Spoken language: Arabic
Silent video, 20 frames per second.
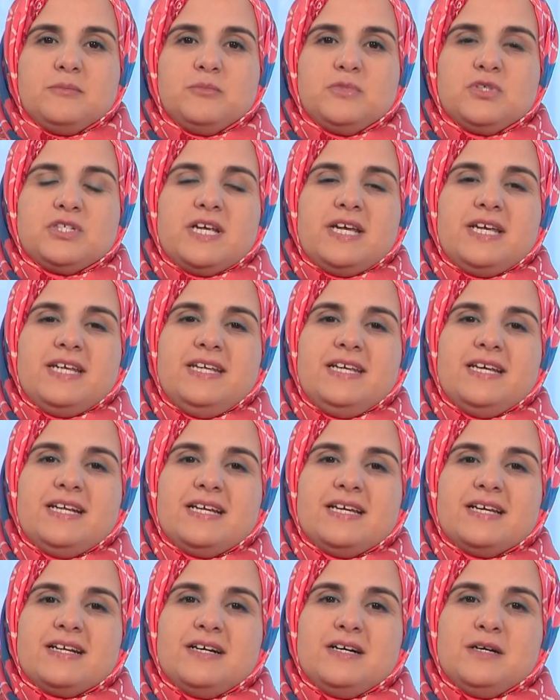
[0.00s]
مشاهدي
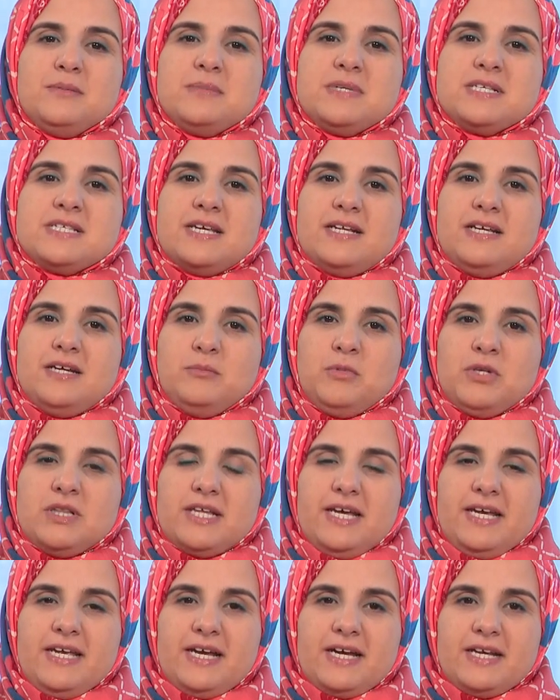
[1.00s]
الكرام سلام
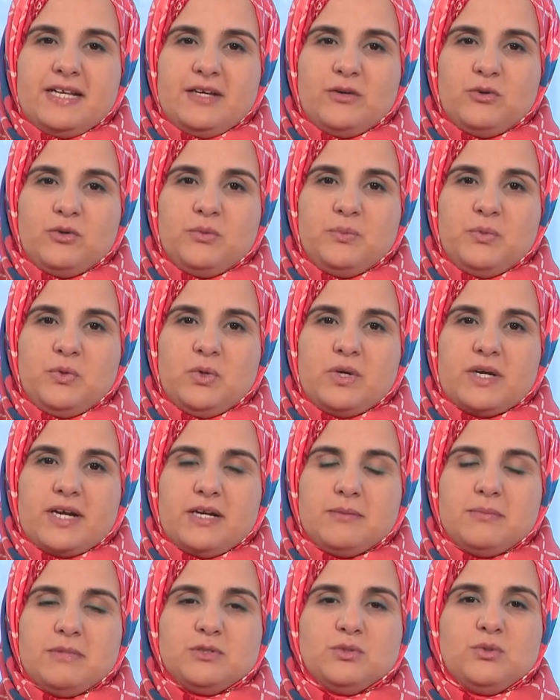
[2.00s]
الله عليكم
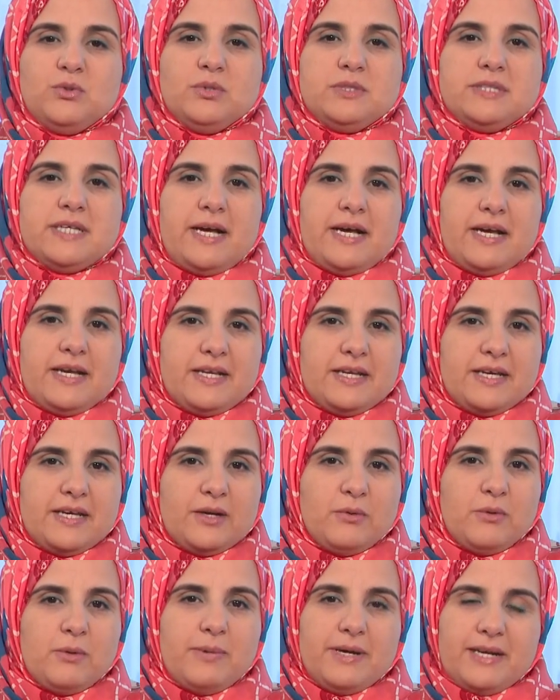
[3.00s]
ورحمته
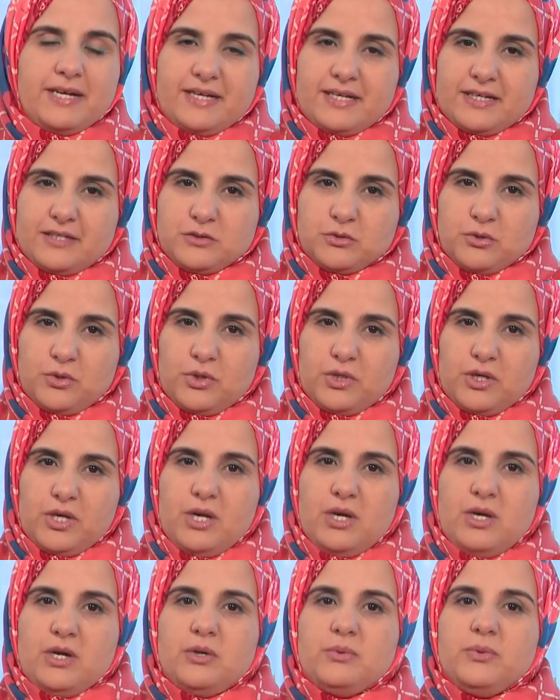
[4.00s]
تعالى وبركاته
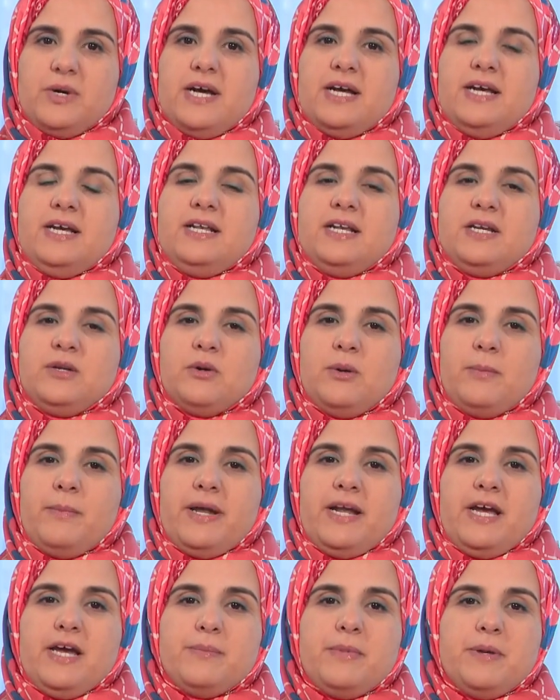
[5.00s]
وأهلا
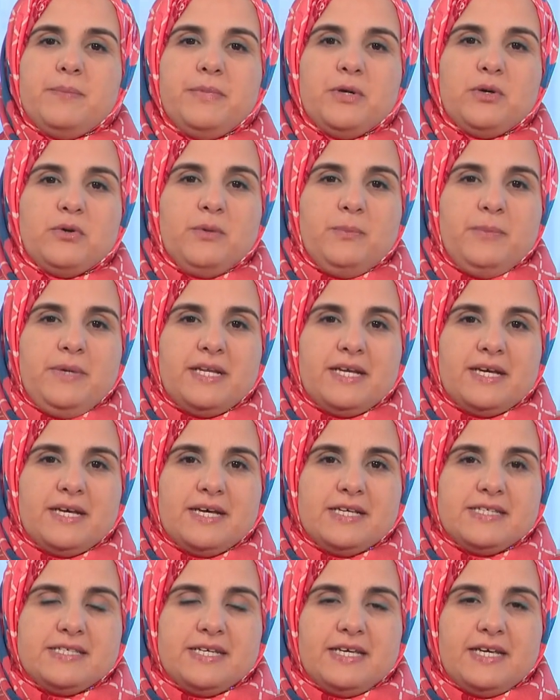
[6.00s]
ومرحبا بكم إلى
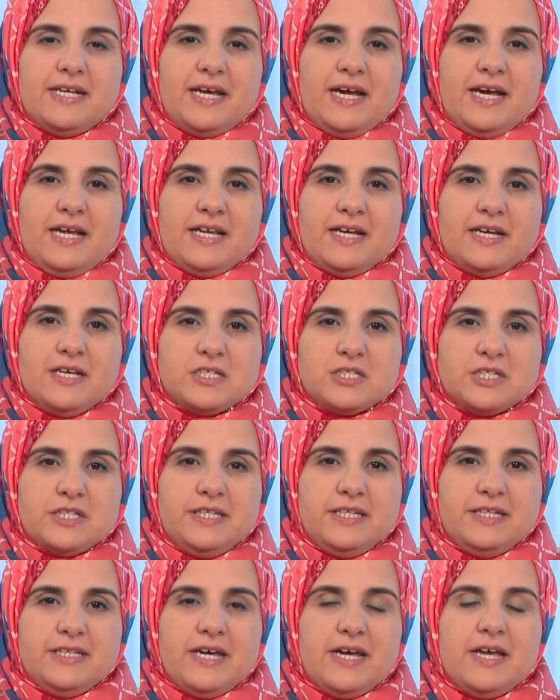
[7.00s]
هذه الحلقة
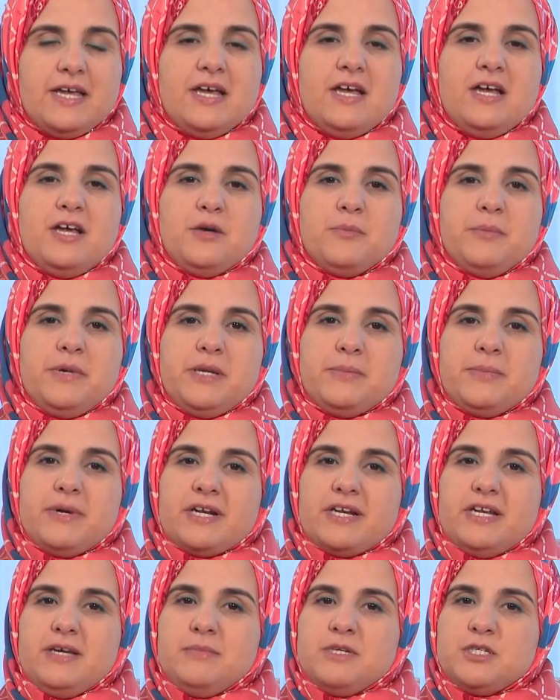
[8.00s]
الجديدة من
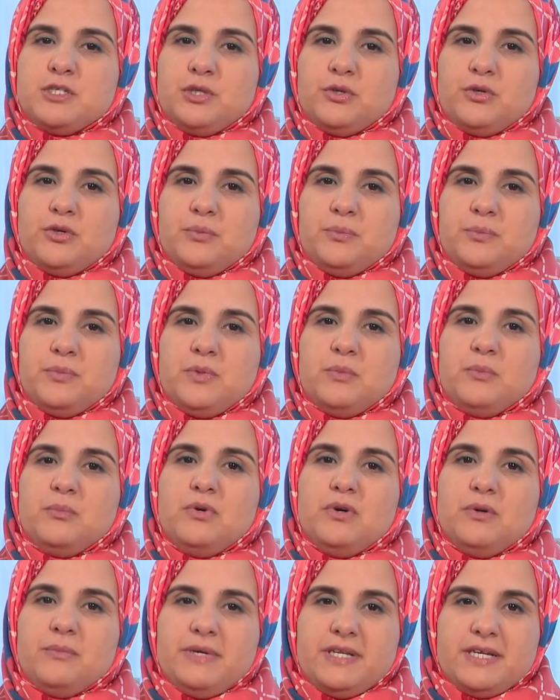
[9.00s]
برنامجكم
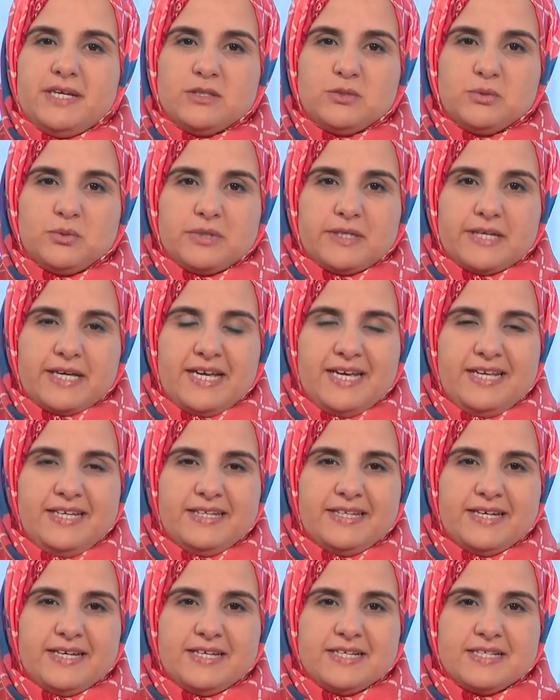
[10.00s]
مؤمنات
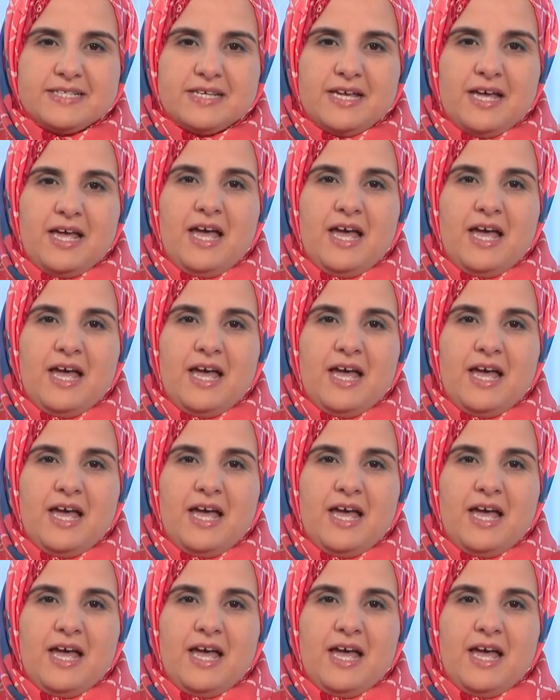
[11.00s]
خالدات